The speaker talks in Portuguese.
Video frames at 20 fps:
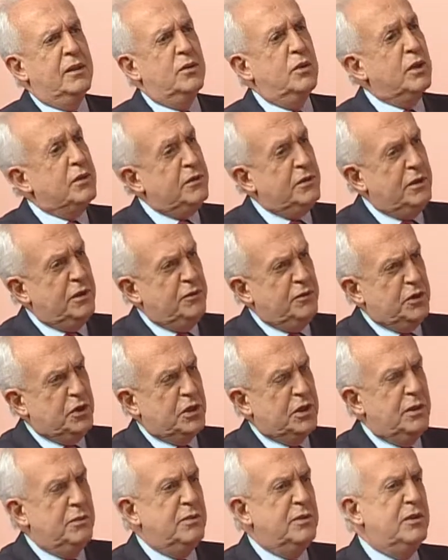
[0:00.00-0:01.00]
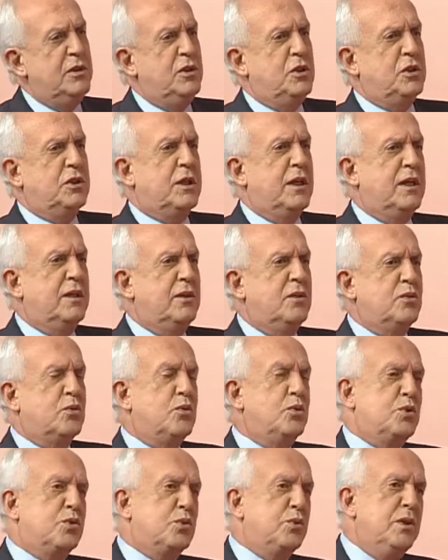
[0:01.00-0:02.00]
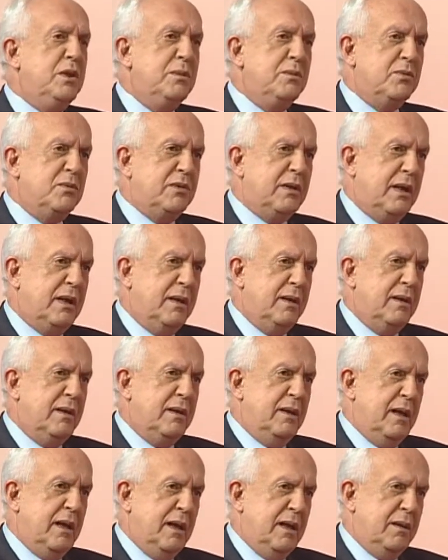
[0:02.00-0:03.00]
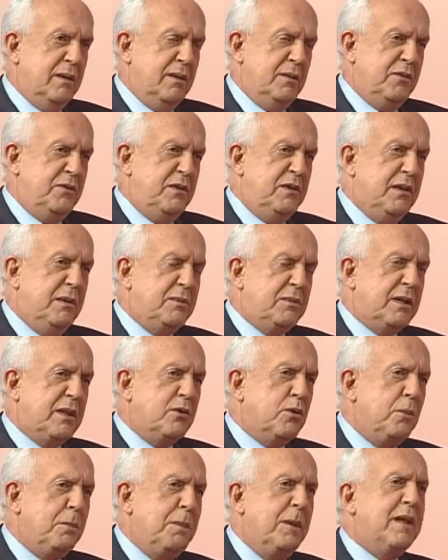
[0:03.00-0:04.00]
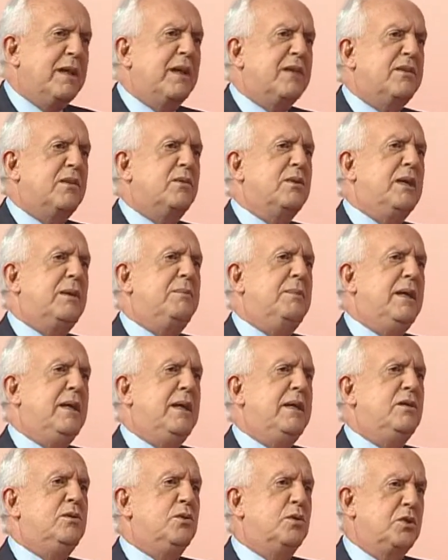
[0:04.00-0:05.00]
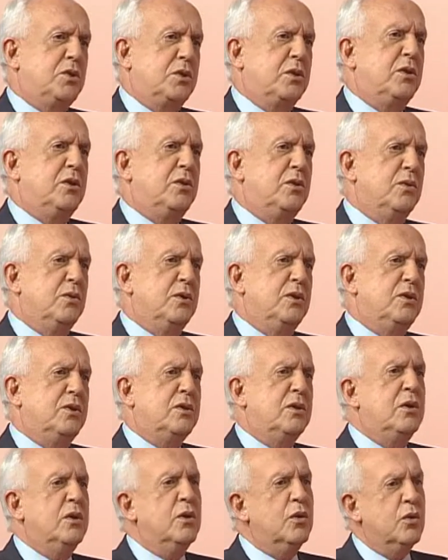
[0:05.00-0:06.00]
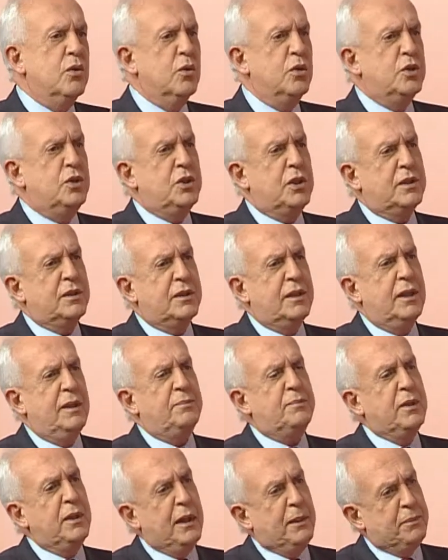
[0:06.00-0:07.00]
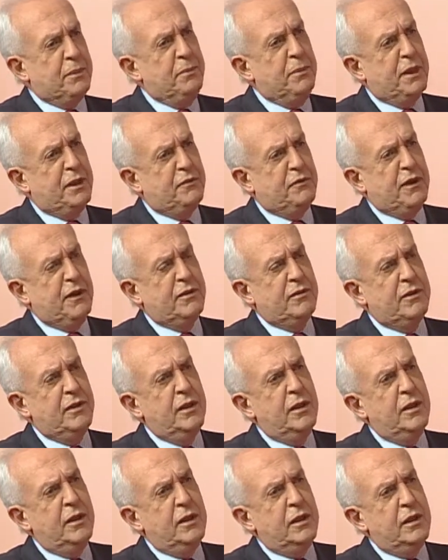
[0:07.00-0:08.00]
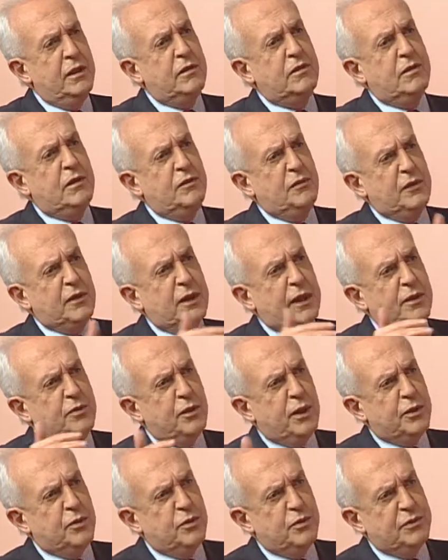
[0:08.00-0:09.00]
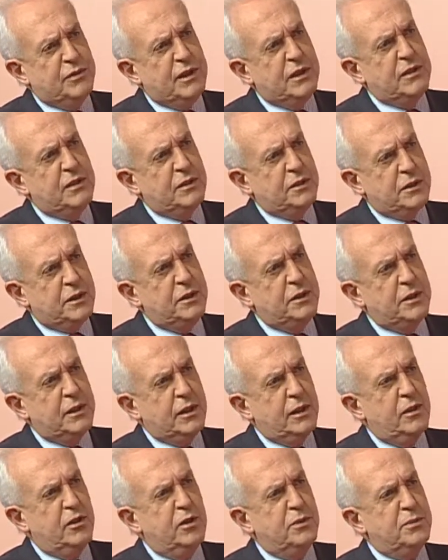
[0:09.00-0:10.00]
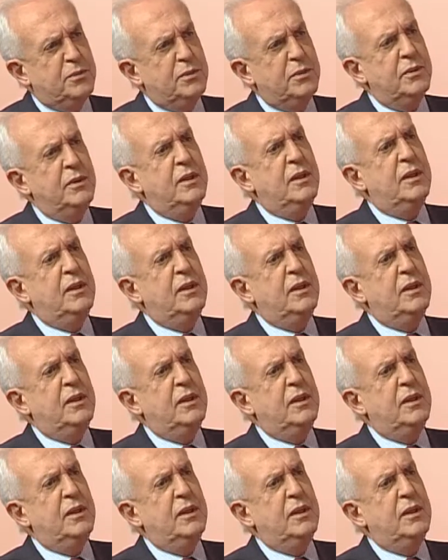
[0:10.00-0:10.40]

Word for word: Nós investimos em estradas, construímos a, a fizemos a duplicação da BR 232. Hoje até a primeira fase Recife, Caruaru, 130 quilômetros,